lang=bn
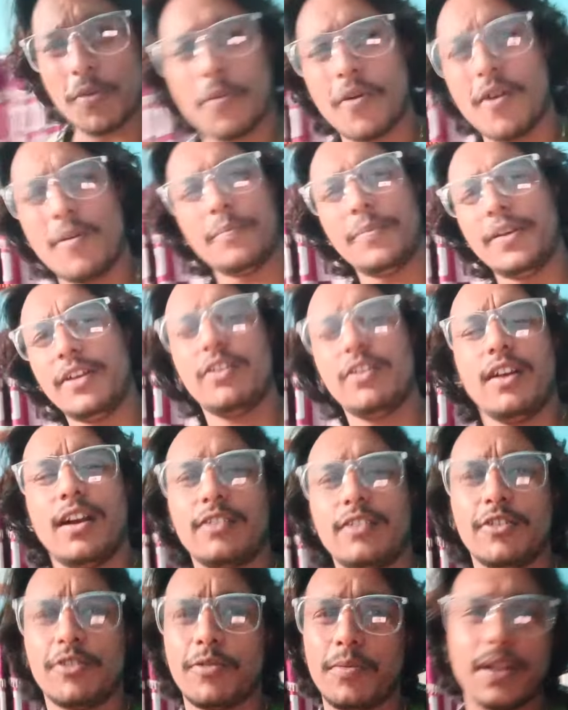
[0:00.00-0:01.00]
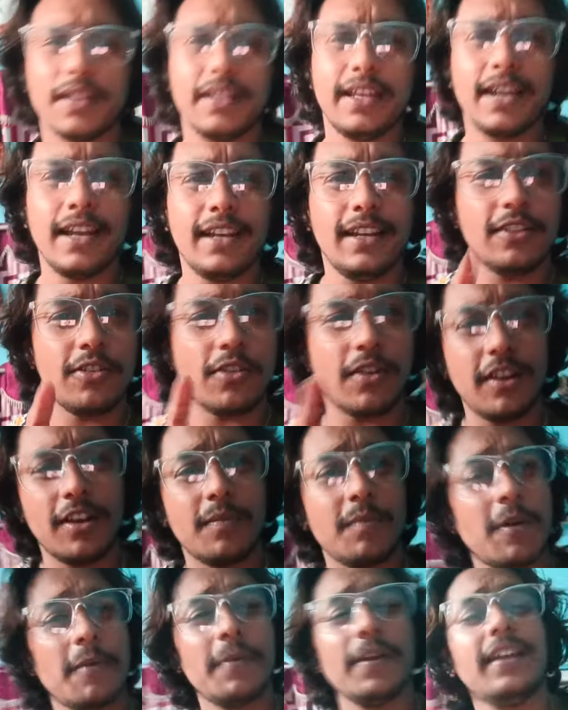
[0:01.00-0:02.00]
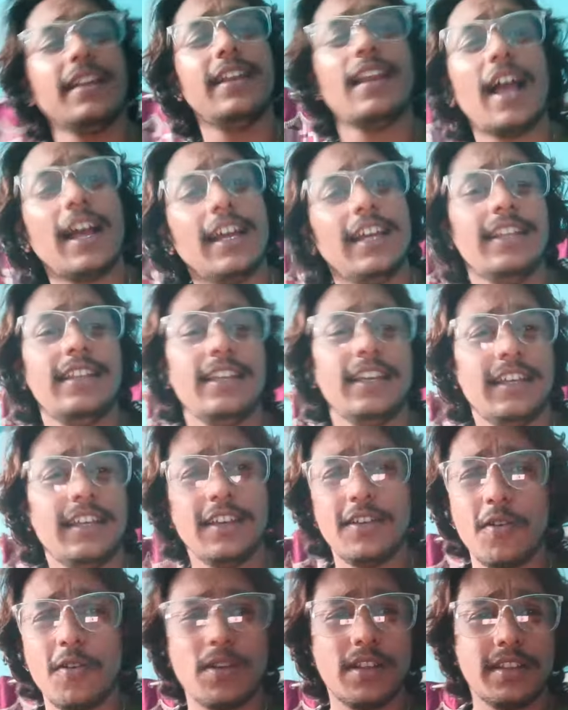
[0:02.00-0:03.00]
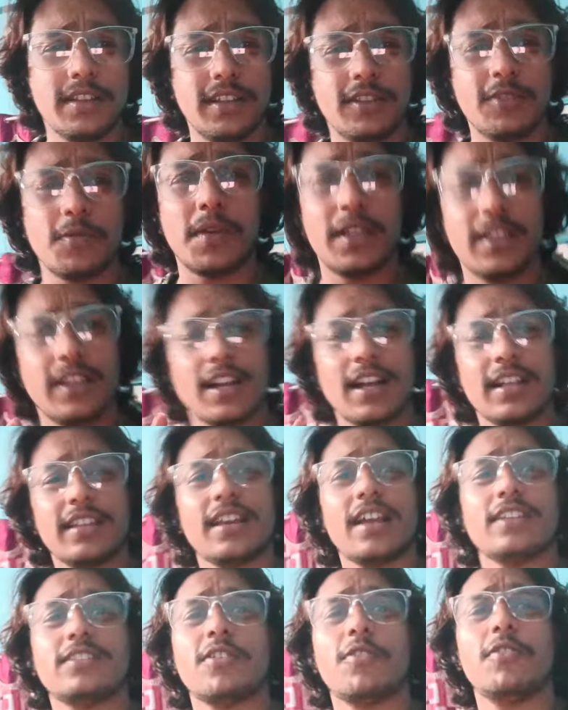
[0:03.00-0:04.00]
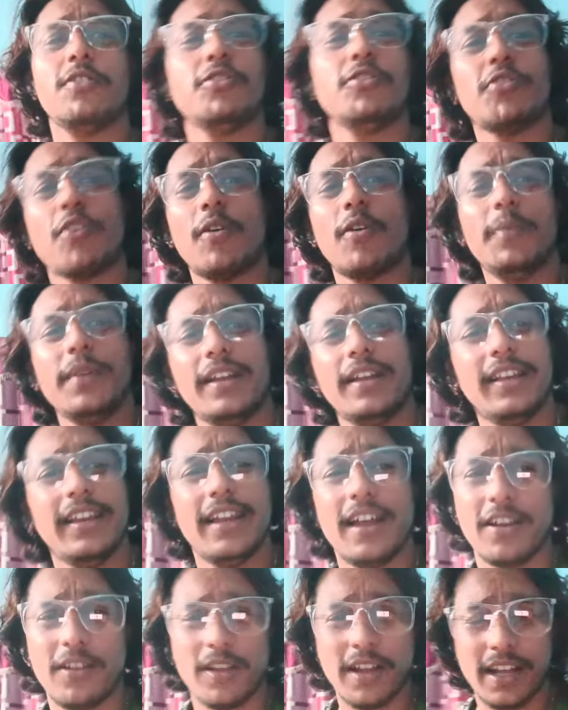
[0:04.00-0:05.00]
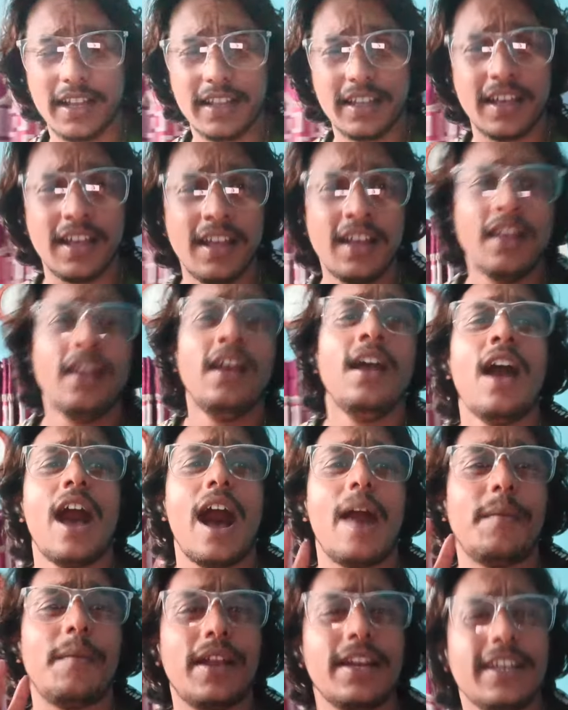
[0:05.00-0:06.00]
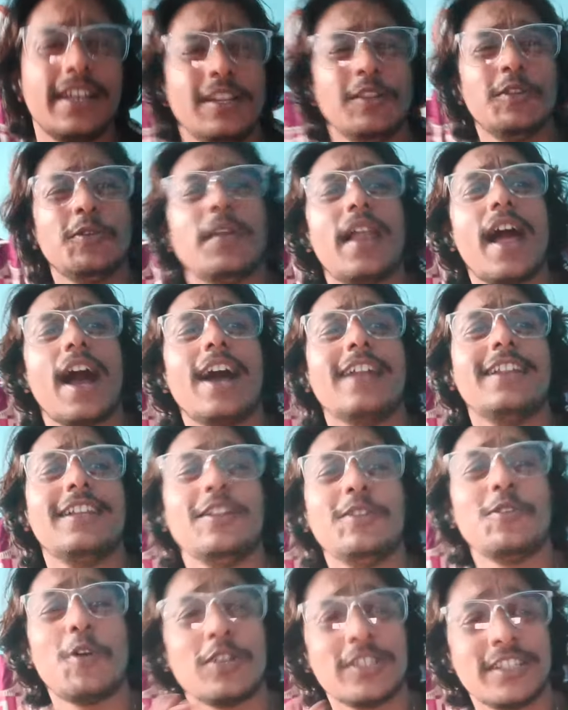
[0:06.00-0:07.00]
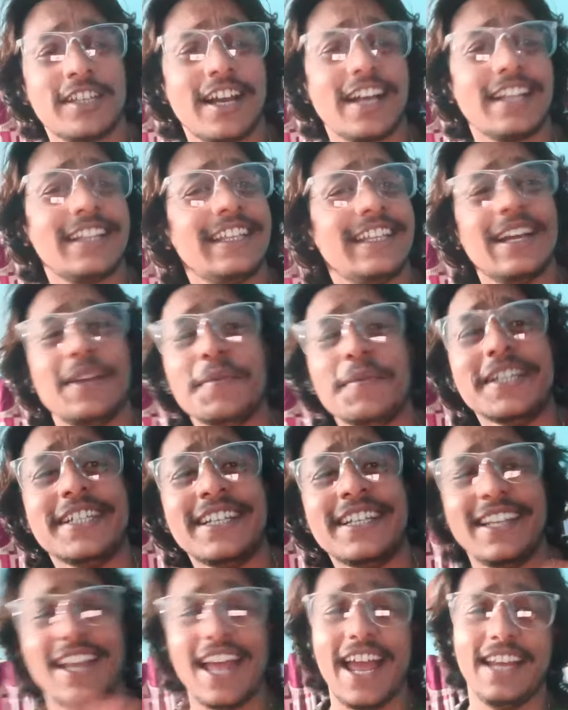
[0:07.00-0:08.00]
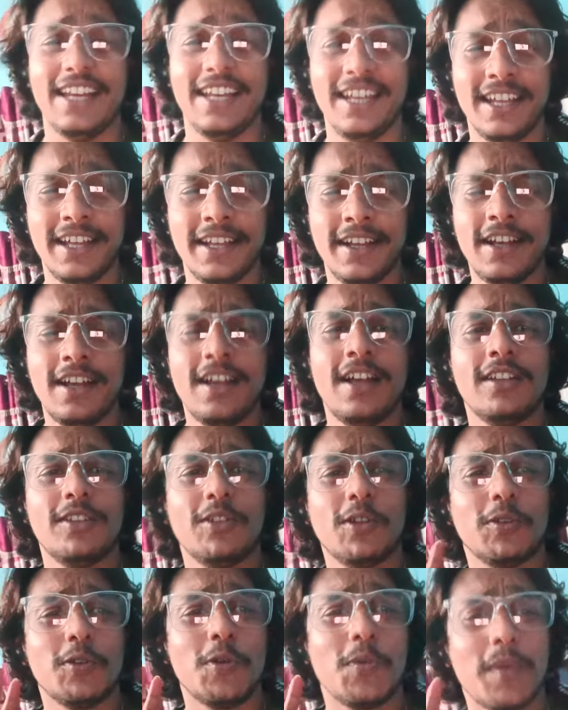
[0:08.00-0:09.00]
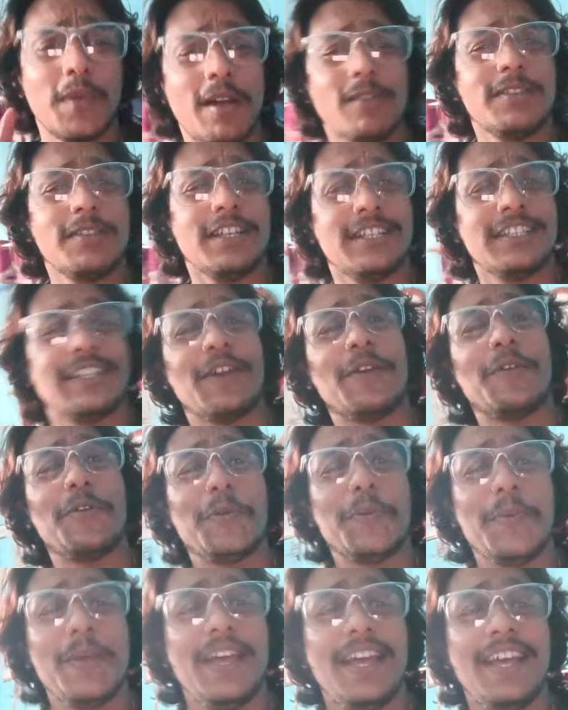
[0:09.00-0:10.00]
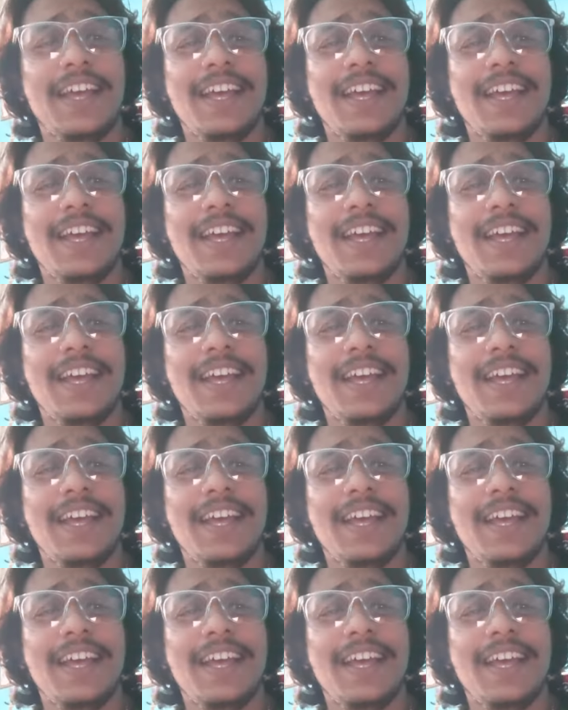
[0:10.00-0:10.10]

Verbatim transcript: সব কমপ্লিট হয়ে গেছে তোমরা দেখে নিয়েছো কিরমভাবে কি লাগিয়েছি কি করেছি তোমাদের কাছে আশা করি সবই ক্লিয়ার হয়ে গেছে আমার কিন্তু লাগাতে দশ টাকার থেকে বেশি নেয়নি তো তোমরাও চেষ্টা করবে